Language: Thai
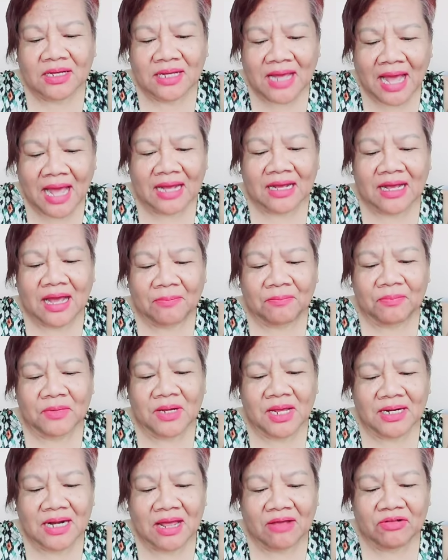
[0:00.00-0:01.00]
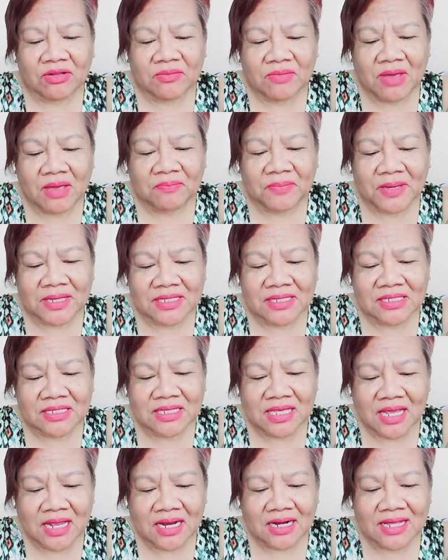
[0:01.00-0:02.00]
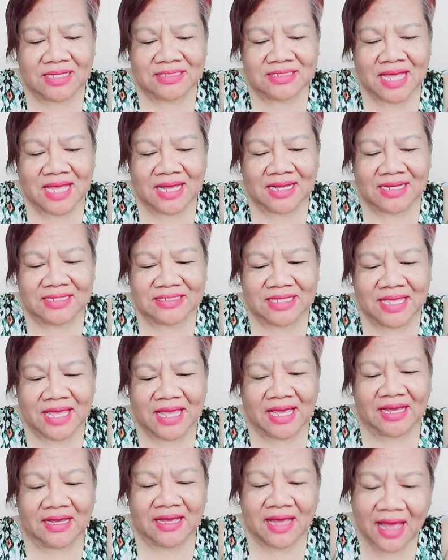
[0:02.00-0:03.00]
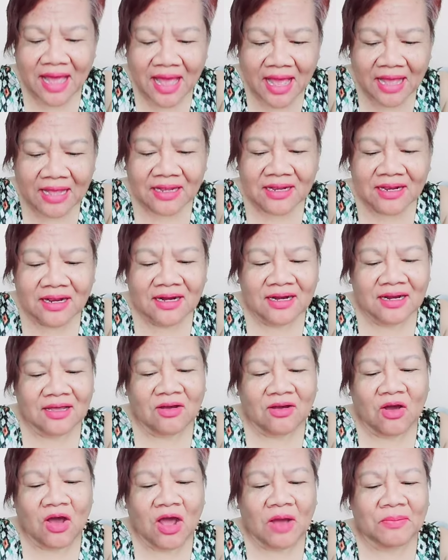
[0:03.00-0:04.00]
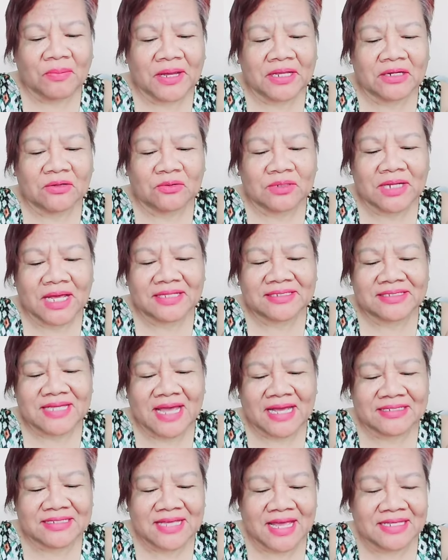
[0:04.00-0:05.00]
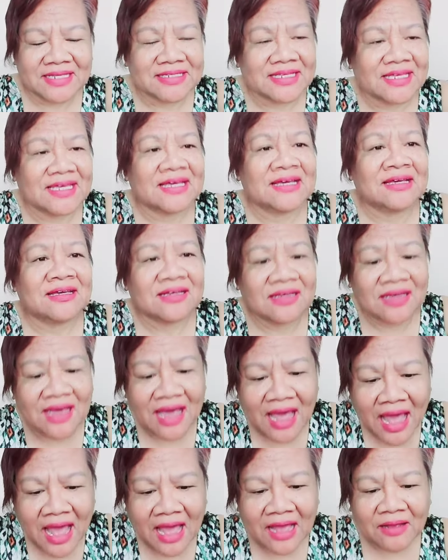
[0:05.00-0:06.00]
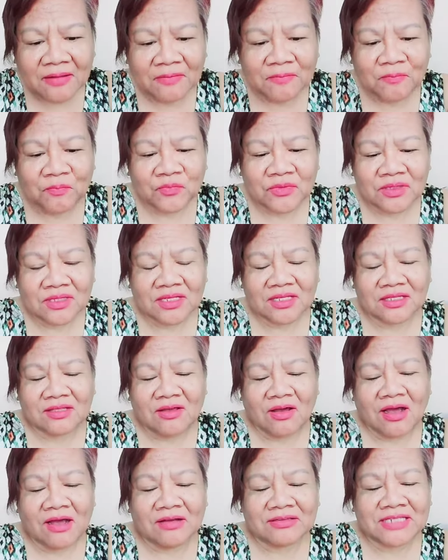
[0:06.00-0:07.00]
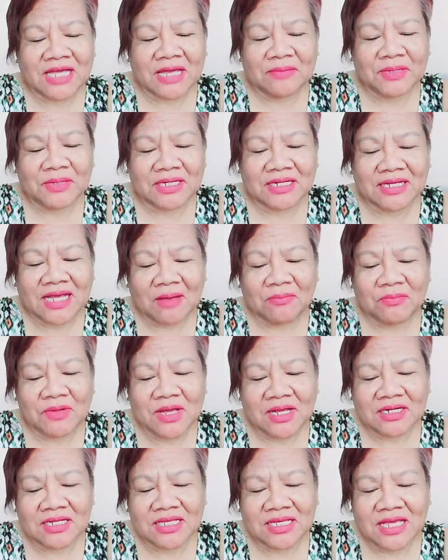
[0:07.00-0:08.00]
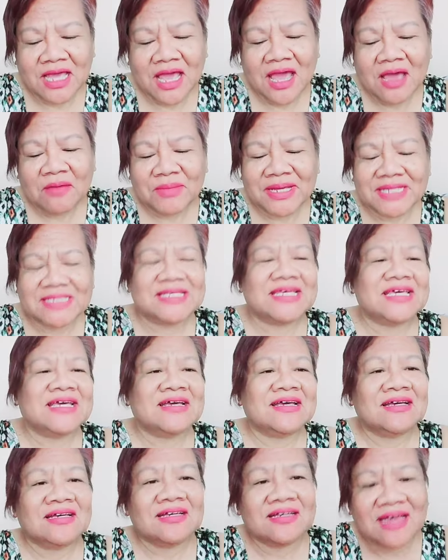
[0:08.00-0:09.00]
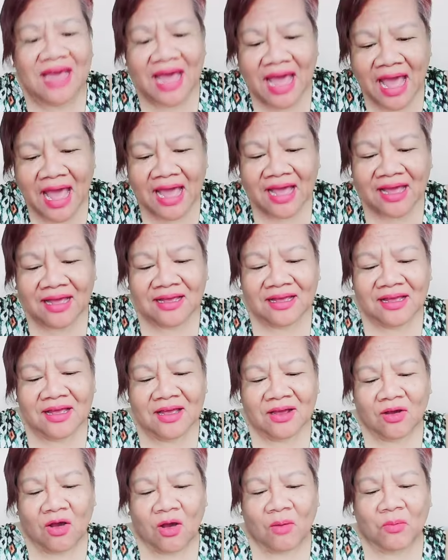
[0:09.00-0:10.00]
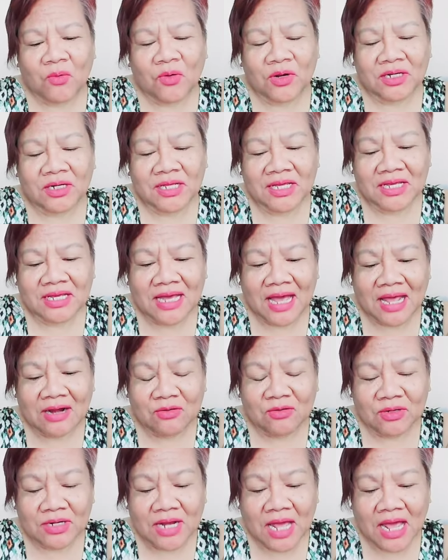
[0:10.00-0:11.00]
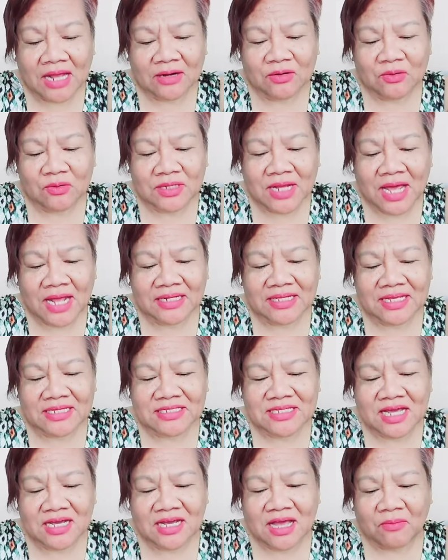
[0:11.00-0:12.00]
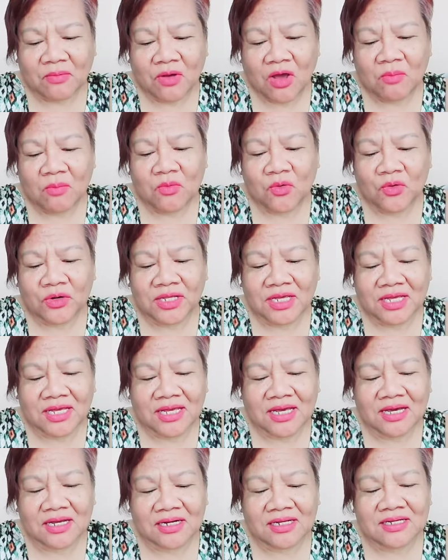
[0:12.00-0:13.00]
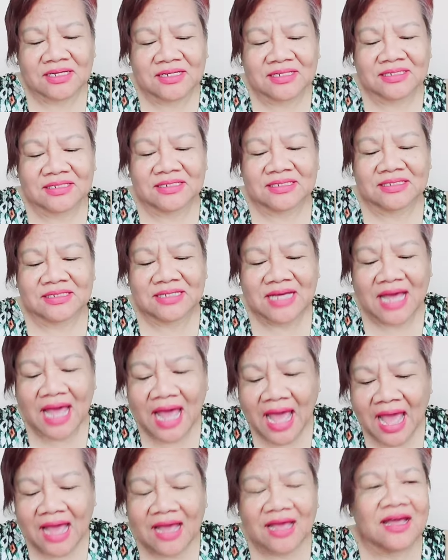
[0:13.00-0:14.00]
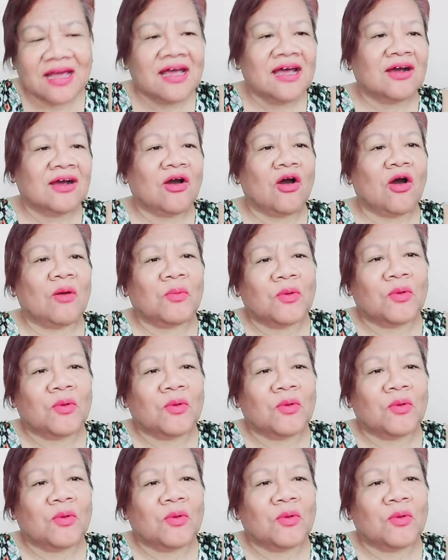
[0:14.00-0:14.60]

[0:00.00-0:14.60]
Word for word: กะกับเรื่องราวที่ไม่เป็นจริงและสร้างกระแสค่ะ และขออภัยทุกท่านจากใจจริงค่ะที่ต้องเข้าใจผิดกับเรื่องนี้ไม่จริง ค่ะ ขอบคุณที่กรุณาทุกท่าน อย่าเชื่อกับข้อมูลที่เกิดขึ้นค่ะขอบ